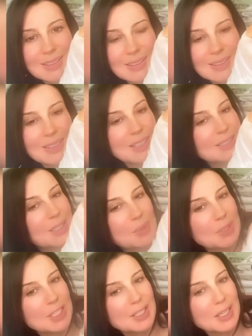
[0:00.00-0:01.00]
на
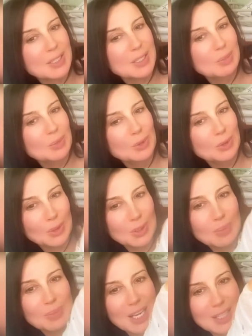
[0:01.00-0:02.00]
скрипке играть не буду, но на
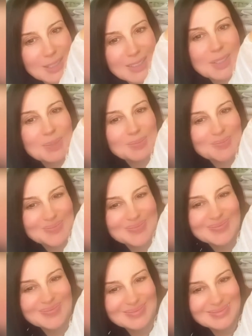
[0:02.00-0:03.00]
пианино
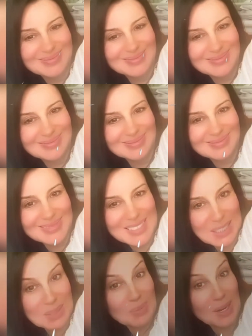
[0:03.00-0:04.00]

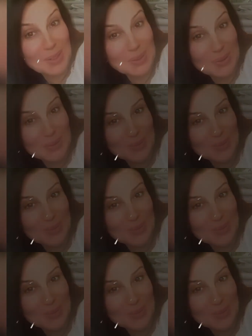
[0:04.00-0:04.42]
смогу.